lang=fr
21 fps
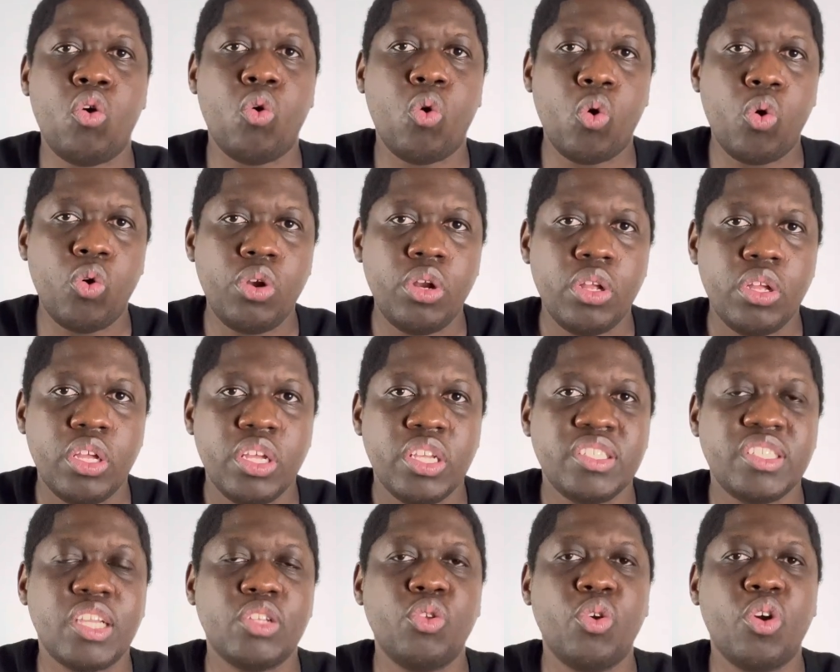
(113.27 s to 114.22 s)
rôle,
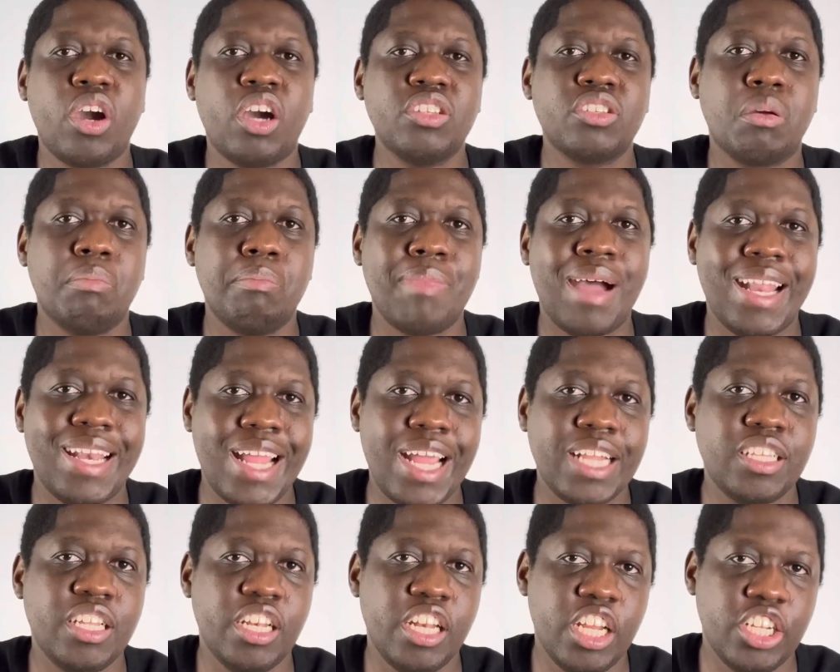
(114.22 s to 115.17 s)
c'est de rendre
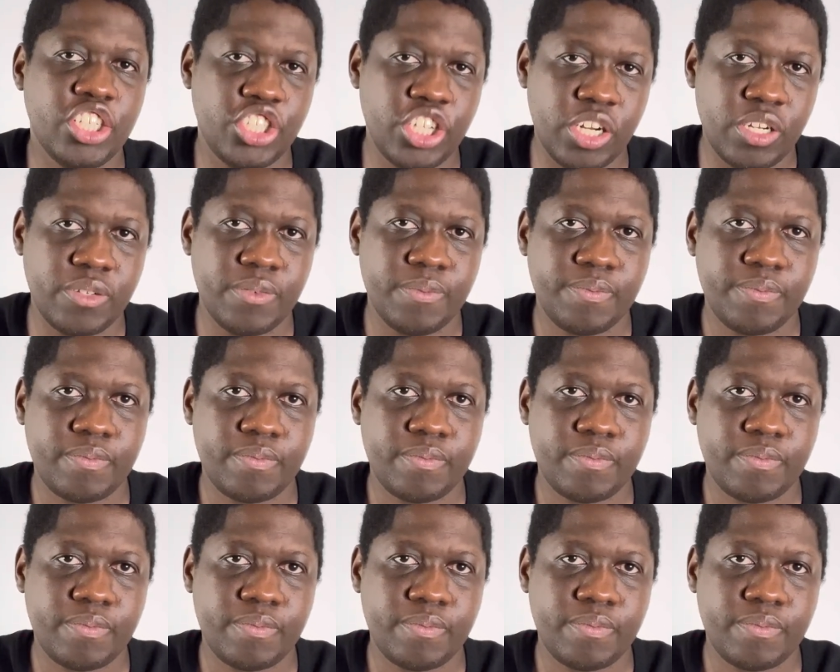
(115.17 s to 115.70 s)
malades les gens.